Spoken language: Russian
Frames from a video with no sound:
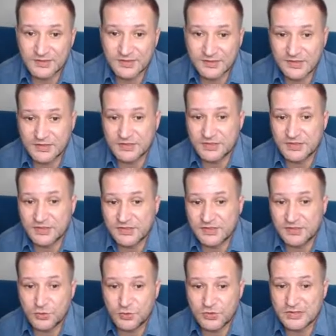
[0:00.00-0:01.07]
Достаточно
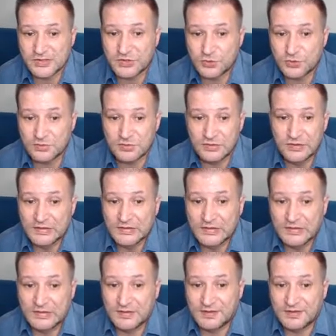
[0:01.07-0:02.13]
серьезно, что
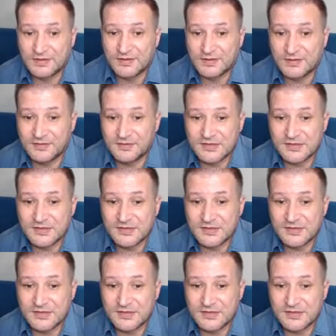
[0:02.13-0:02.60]
э,